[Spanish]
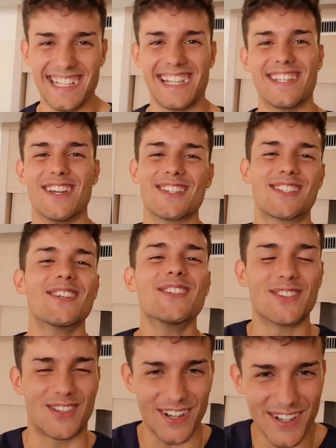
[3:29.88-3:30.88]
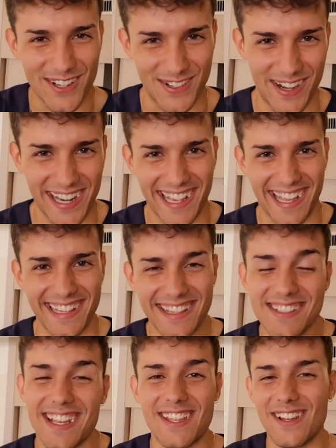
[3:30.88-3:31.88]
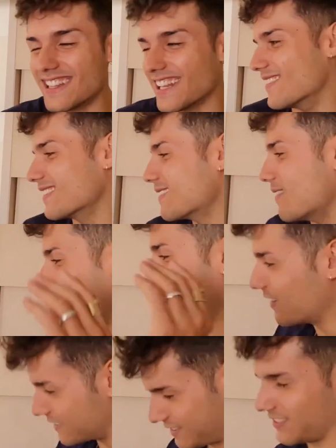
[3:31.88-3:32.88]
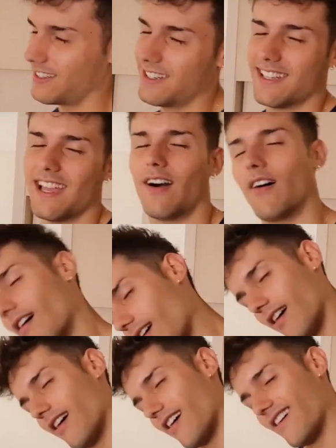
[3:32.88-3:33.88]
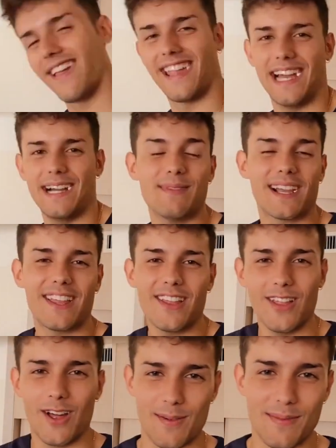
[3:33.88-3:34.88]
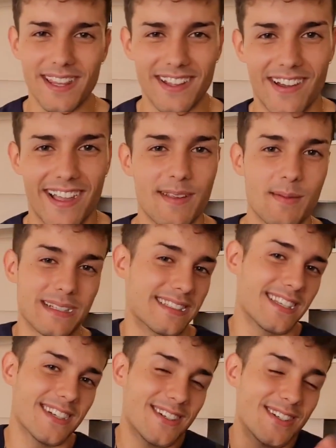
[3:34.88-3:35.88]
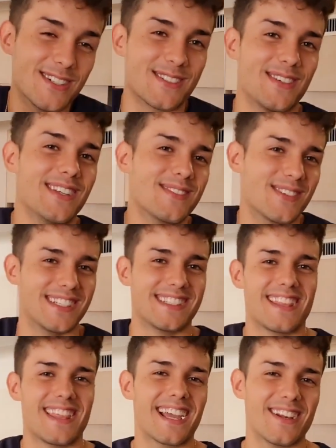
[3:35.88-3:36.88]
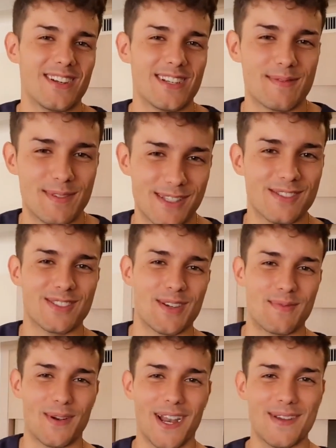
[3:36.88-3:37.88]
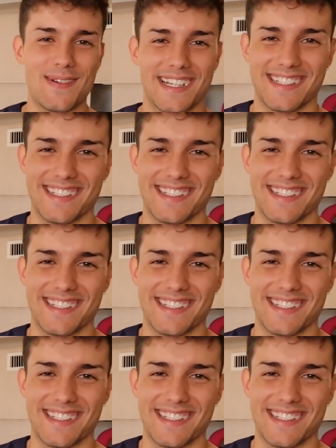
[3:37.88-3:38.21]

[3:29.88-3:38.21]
yo soy un tronco, ¿vale, gente? O sea, yo literalmente me acuesto y hago ya me quedo dormido. Y mis tíos, bueno, pues dicen que no les he puesto muchos problemas.